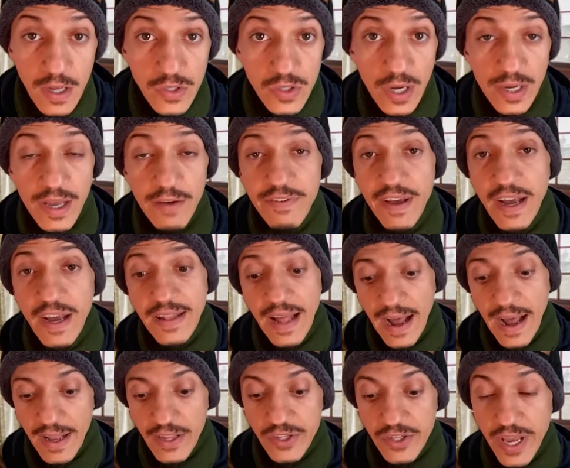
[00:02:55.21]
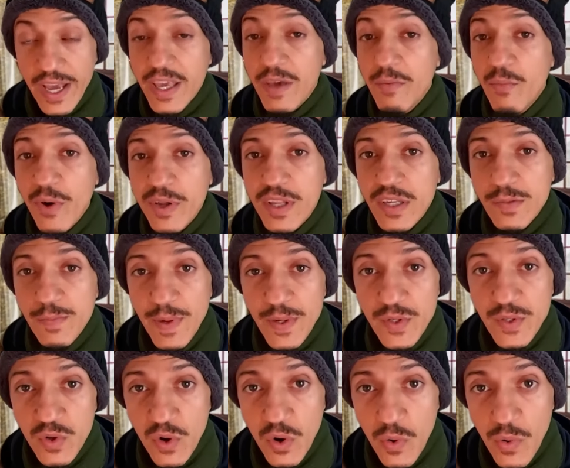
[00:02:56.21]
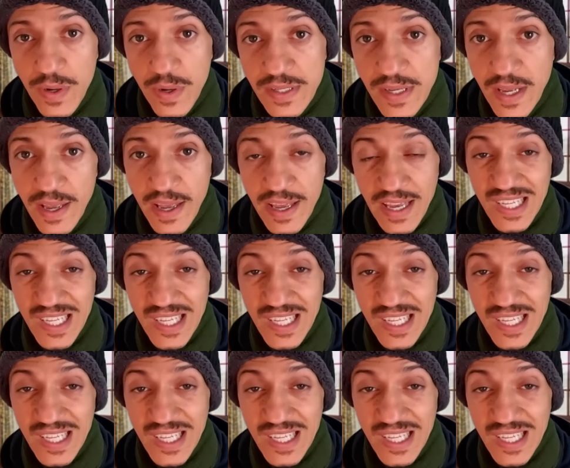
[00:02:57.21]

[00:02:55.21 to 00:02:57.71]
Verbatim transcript: Só que a verdade é que muitas pessoas